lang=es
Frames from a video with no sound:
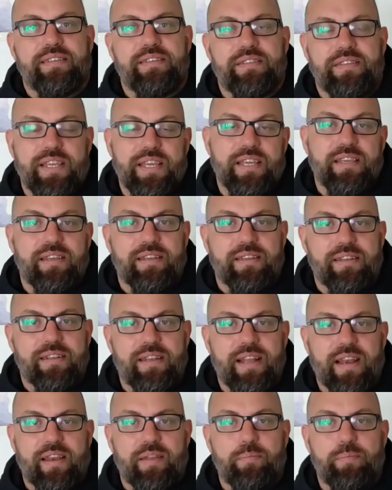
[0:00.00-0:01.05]
sí,
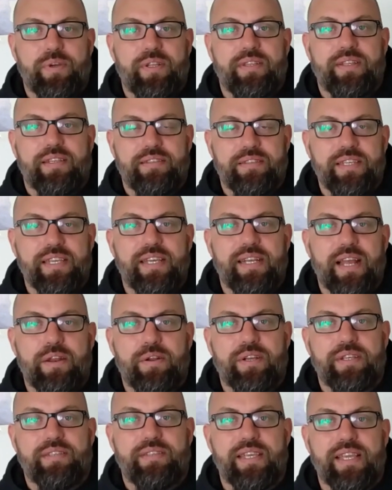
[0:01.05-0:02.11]
la respuesta es sí, claro
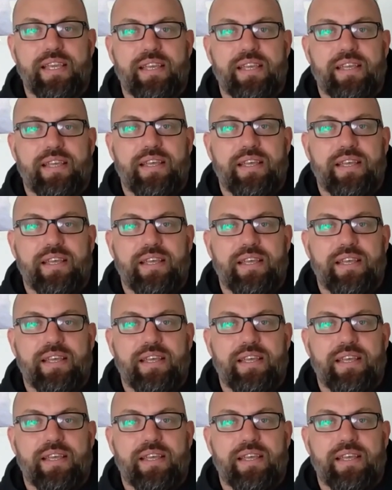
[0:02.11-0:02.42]
que sí.